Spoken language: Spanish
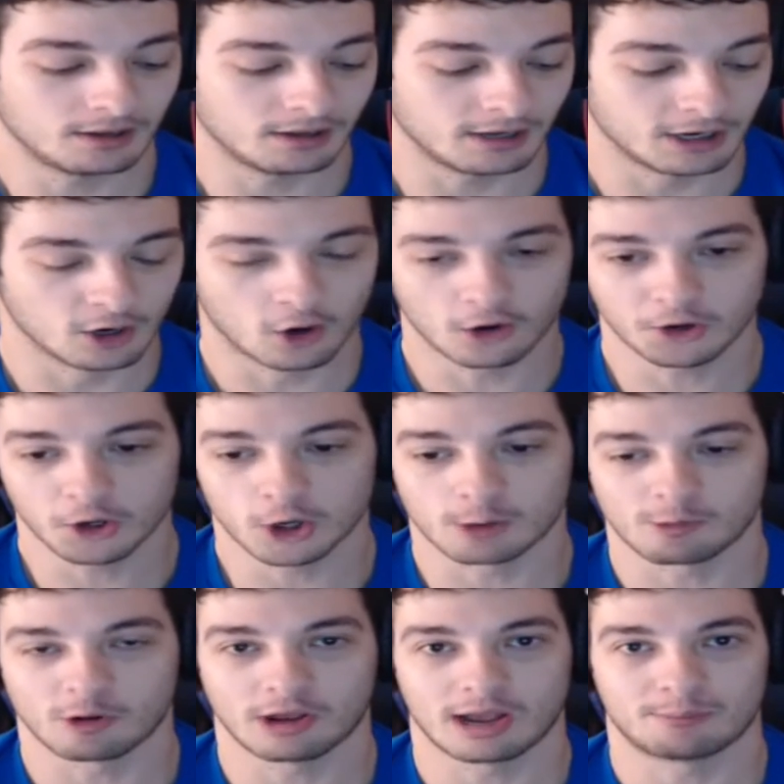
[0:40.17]
Y no,
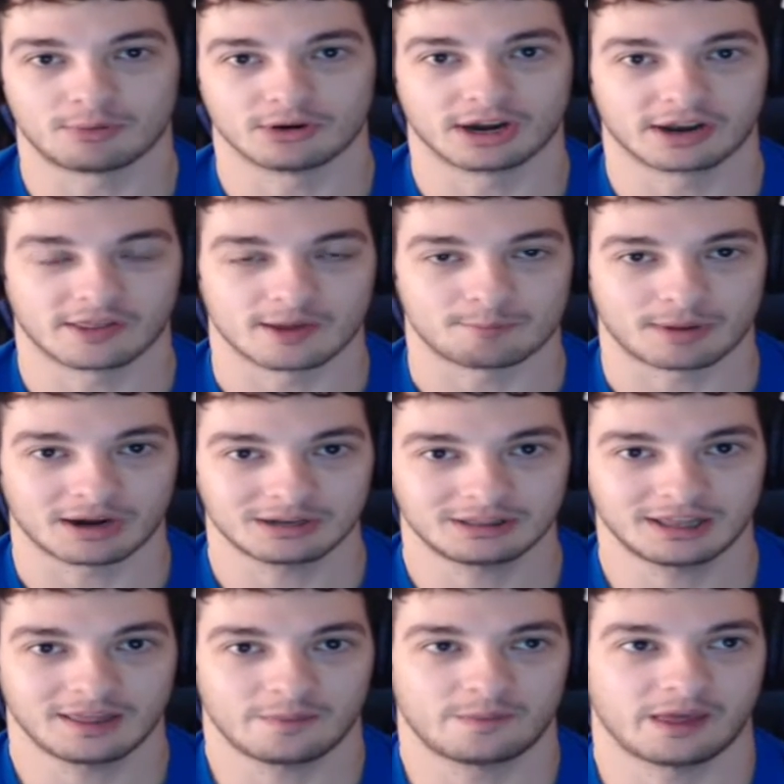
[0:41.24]
no me voy a poner de
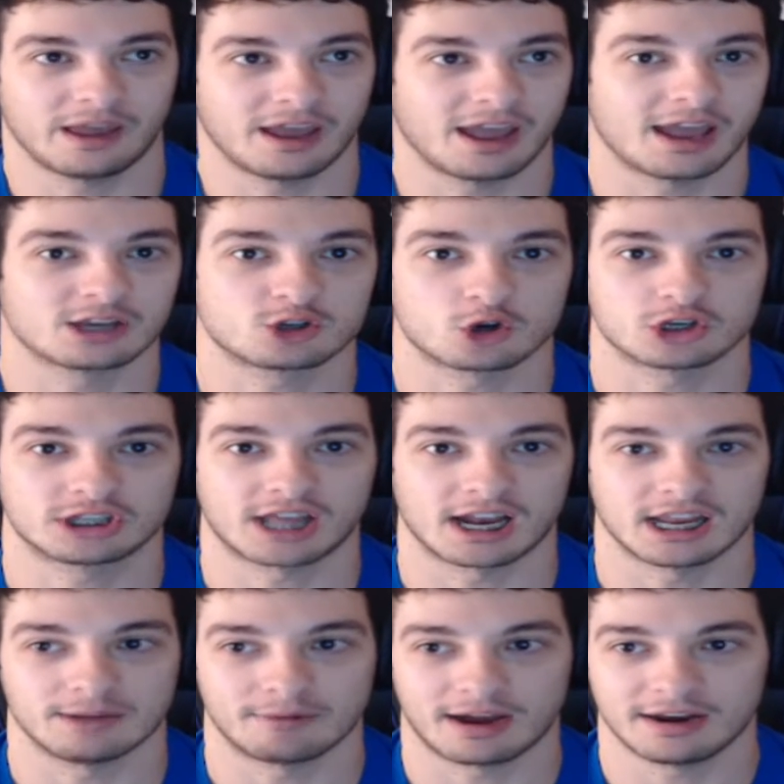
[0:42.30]
parte de esos
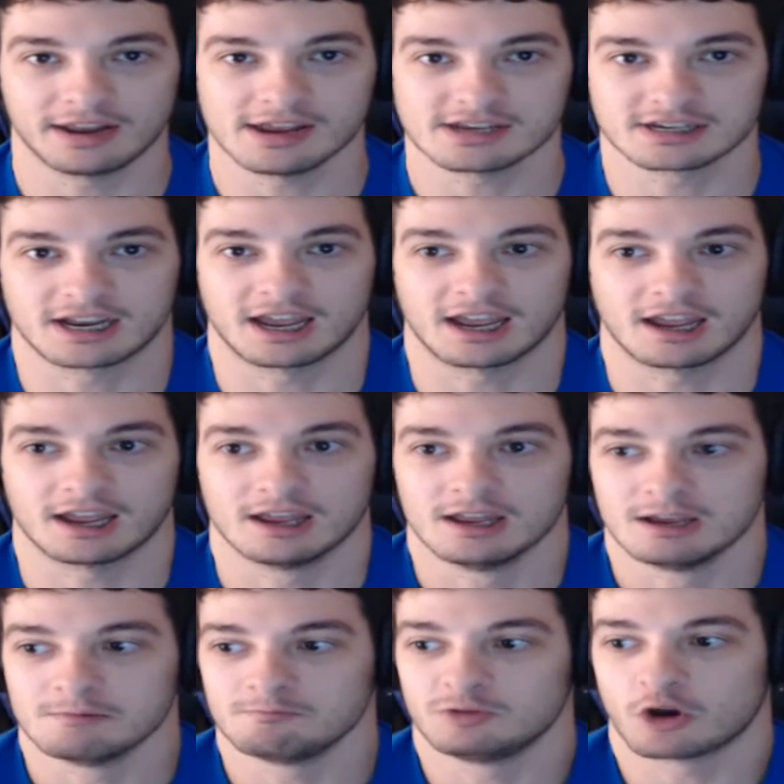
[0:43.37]
talibanes que,
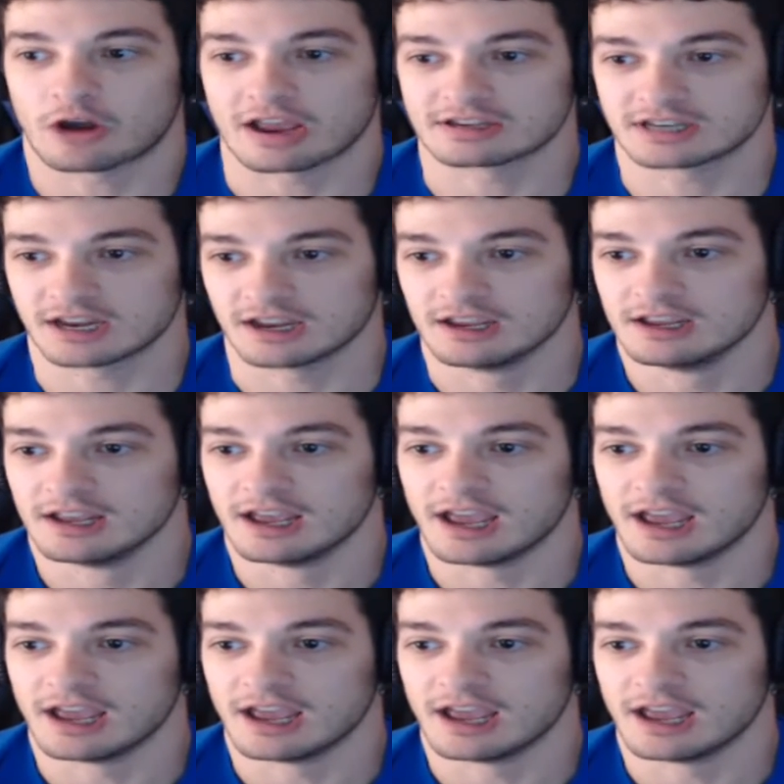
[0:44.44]
yo que sé,